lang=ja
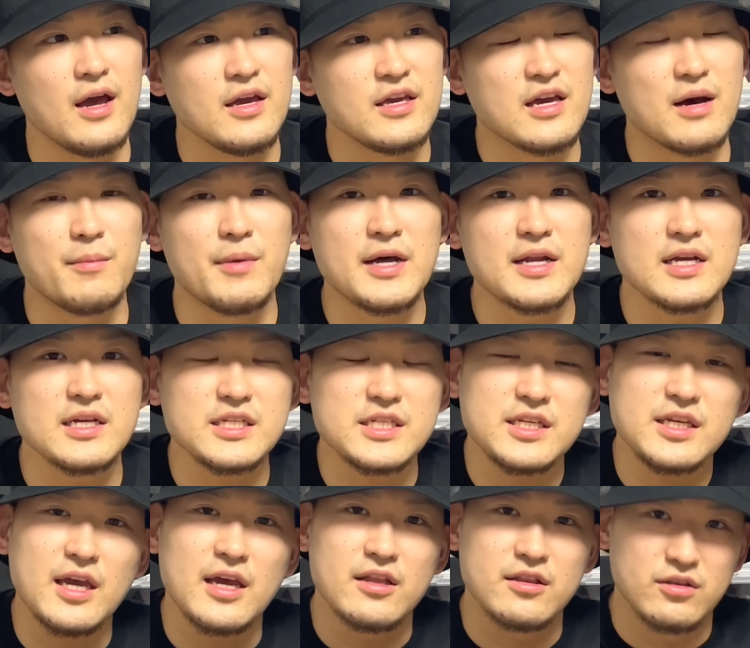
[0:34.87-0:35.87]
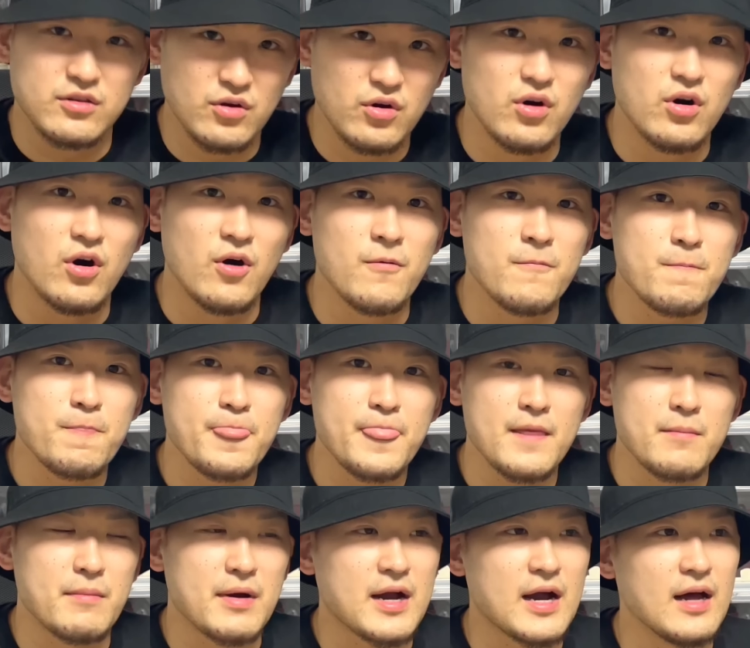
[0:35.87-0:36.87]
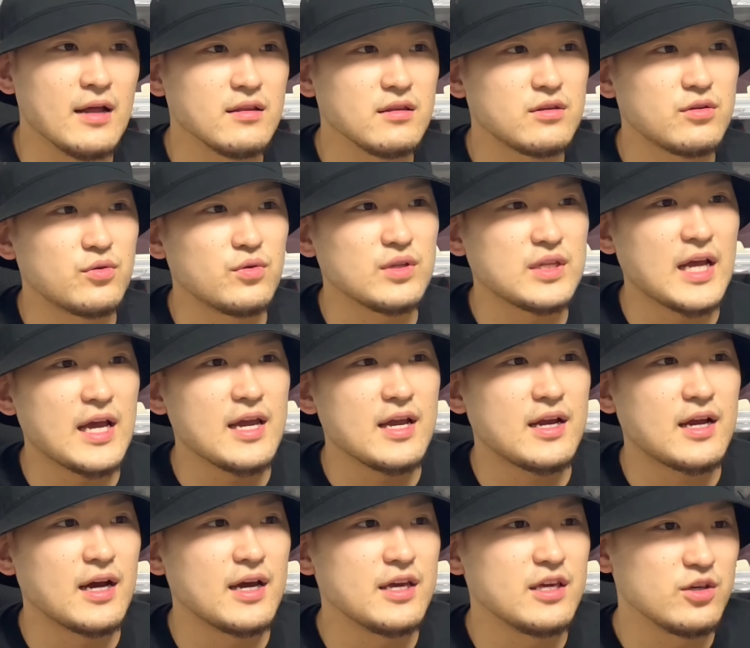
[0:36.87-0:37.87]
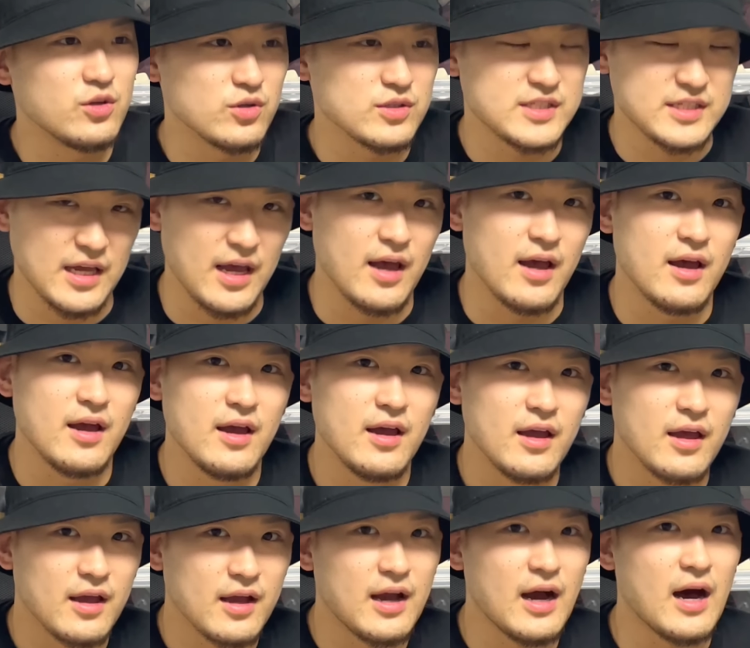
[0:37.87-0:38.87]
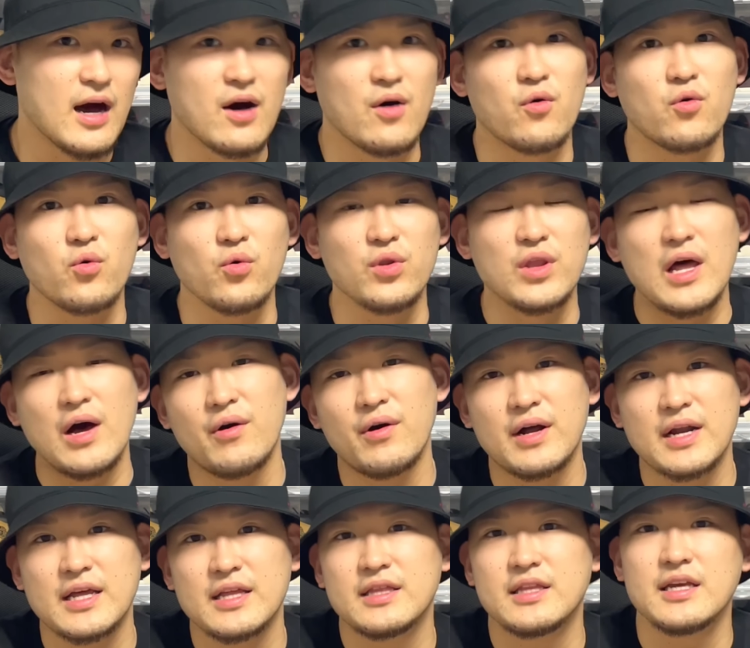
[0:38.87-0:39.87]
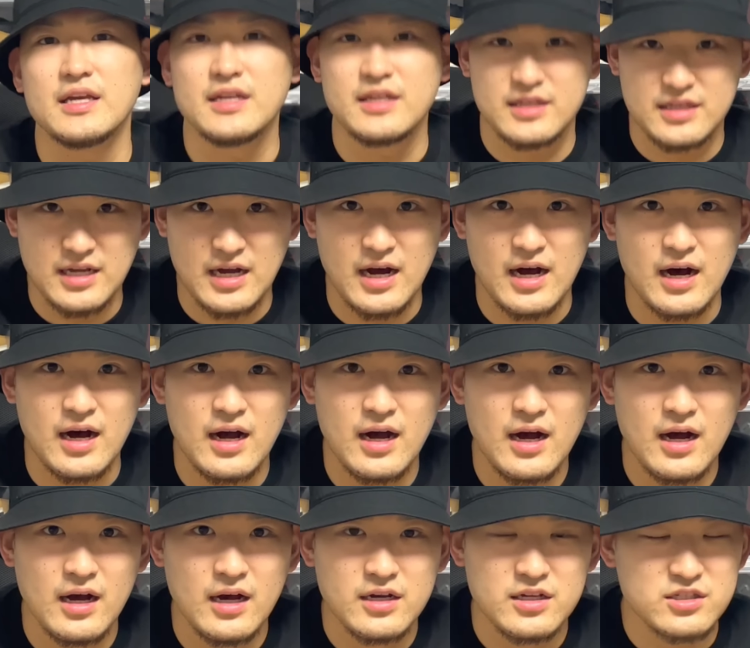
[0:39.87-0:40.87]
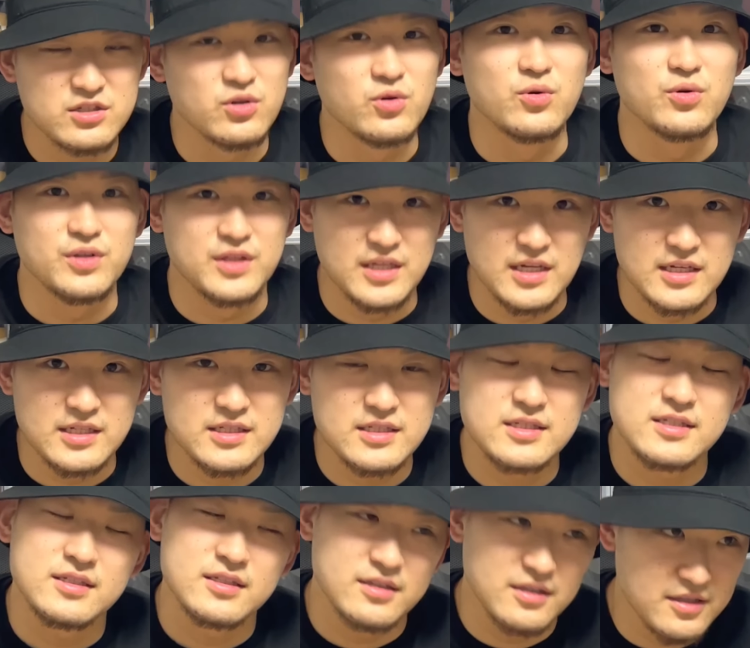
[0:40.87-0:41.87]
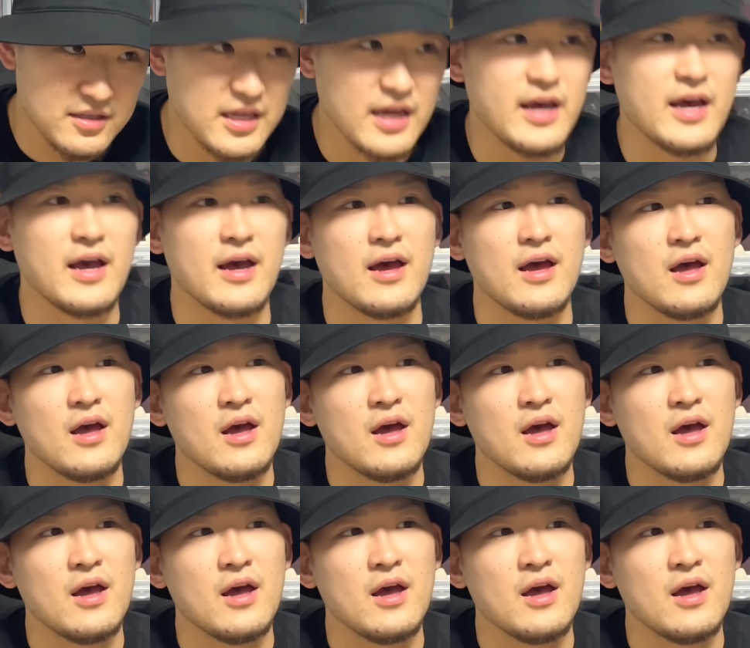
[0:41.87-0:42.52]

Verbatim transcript: 山梨県の関東大会予選が行われていたそうです。で、